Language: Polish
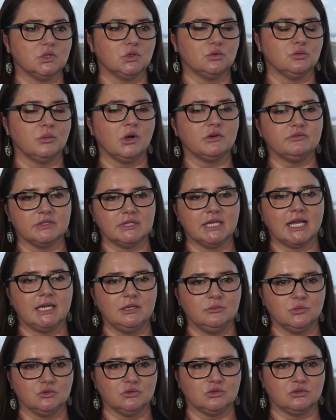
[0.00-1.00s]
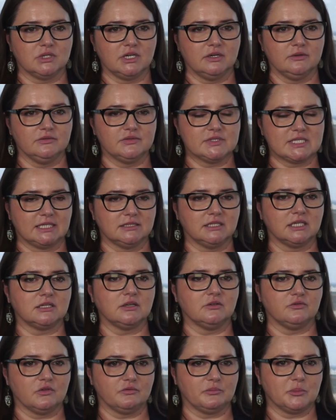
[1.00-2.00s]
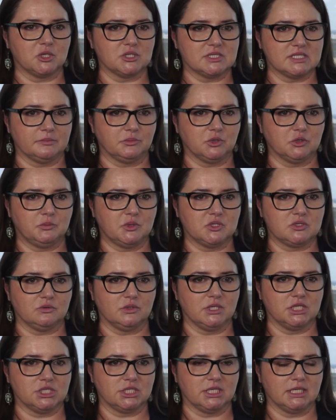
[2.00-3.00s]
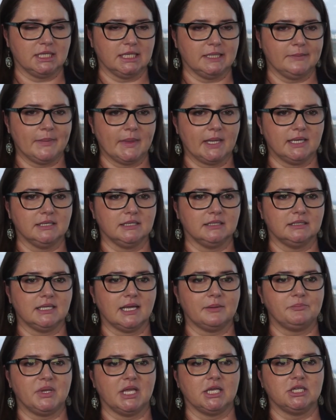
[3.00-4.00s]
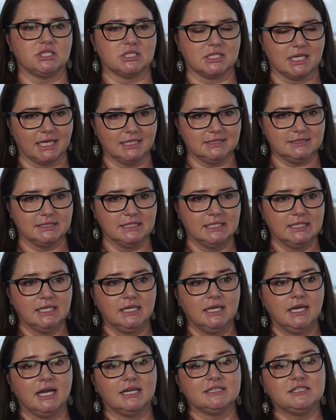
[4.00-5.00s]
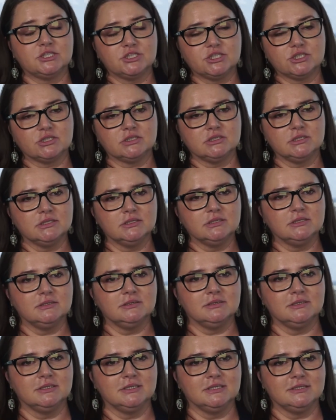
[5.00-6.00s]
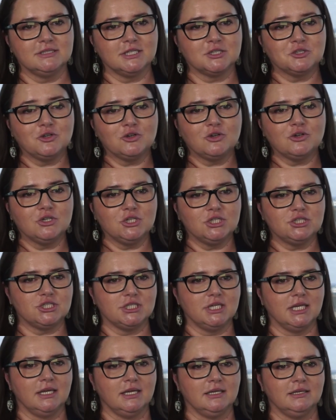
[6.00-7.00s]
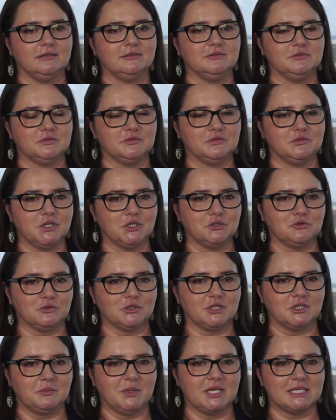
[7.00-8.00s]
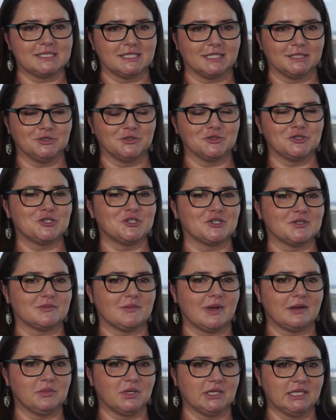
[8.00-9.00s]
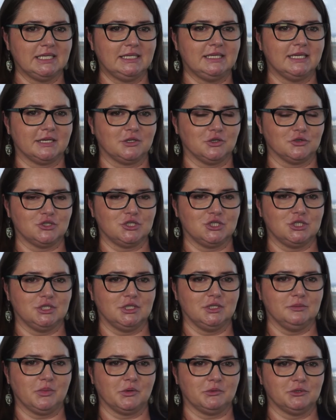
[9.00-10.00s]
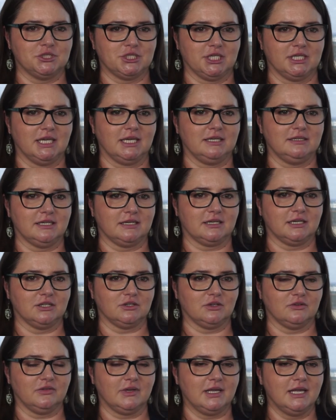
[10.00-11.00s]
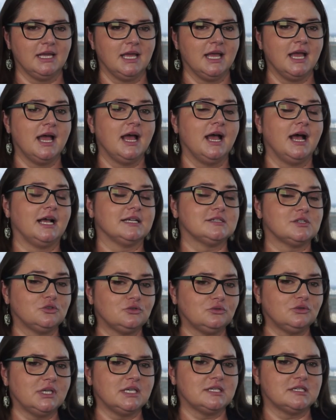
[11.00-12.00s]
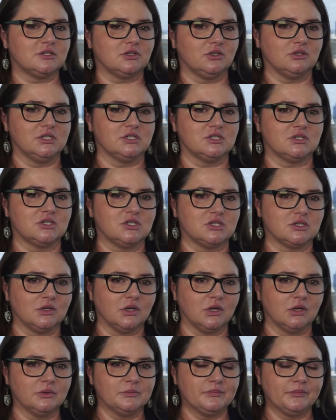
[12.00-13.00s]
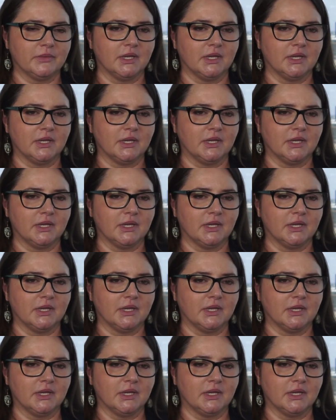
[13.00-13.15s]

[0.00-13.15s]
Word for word: umowy najmu, które standardowo w Polsce podpisuje się e, na 5 lat, a też e, e, technologicznie w niektórych miejscach dość słabej jakości połączenia internetowe. A z drugiej strony coś, co